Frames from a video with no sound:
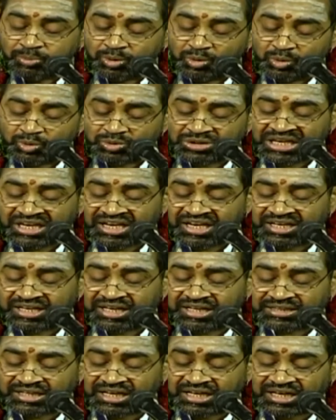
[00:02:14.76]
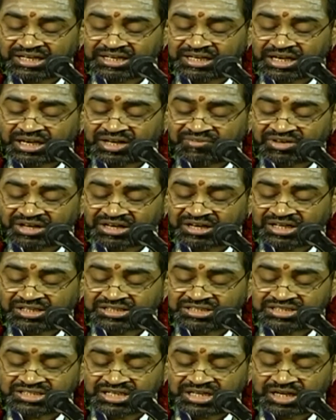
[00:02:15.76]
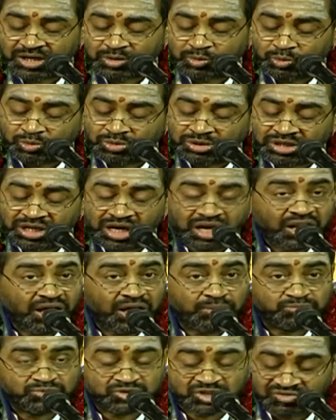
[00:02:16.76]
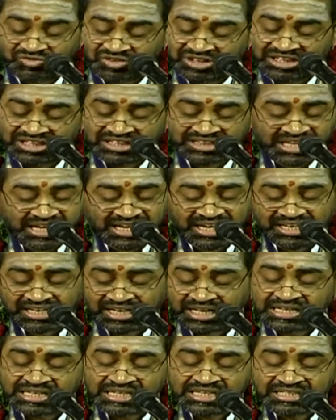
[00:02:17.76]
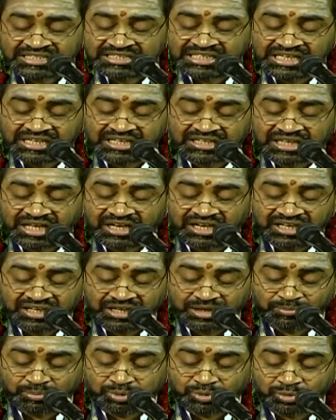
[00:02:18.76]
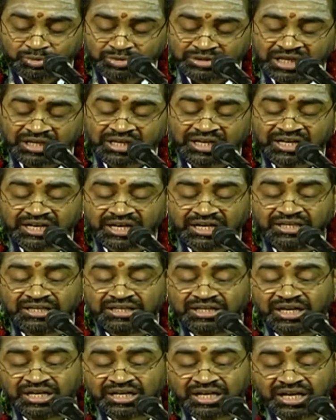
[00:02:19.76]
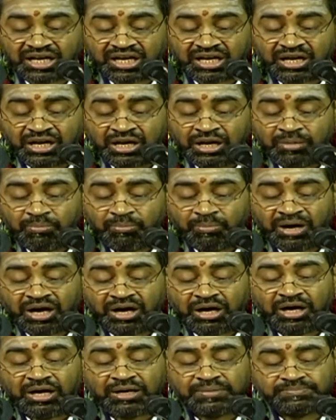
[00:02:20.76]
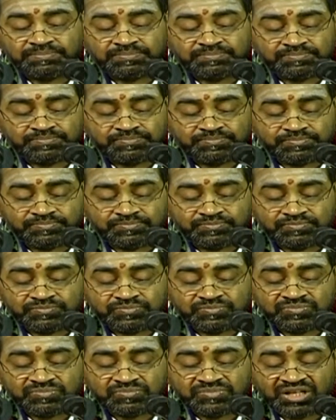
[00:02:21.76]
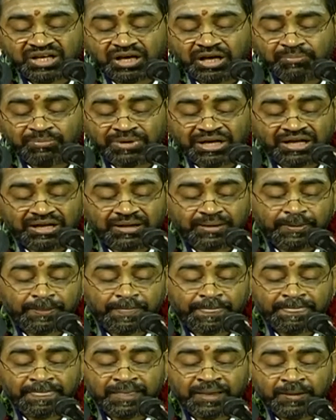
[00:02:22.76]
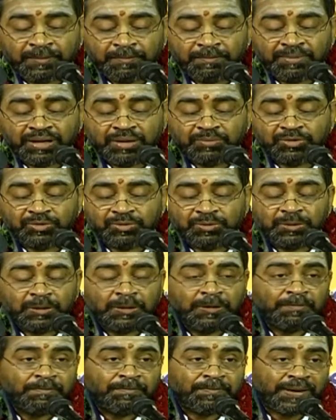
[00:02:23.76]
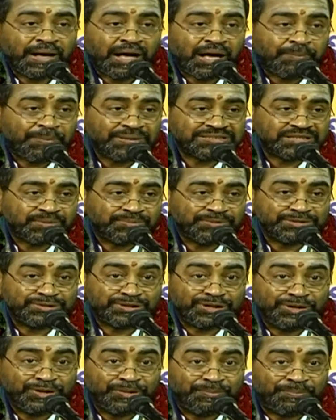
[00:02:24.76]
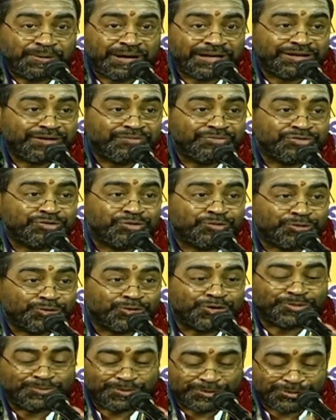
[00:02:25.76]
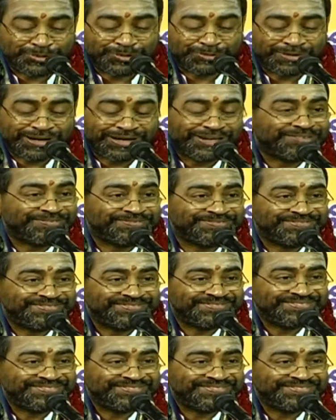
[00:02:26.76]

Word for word: పూతేన తేన నవకాంచన కుండలాంశు వీతేన శీతలయ భూధర కన్యకే మాం అమ్మా మేము పాప సముద్రంలో భయంతో కొట్టుకుపోతున్న వాళ్ళం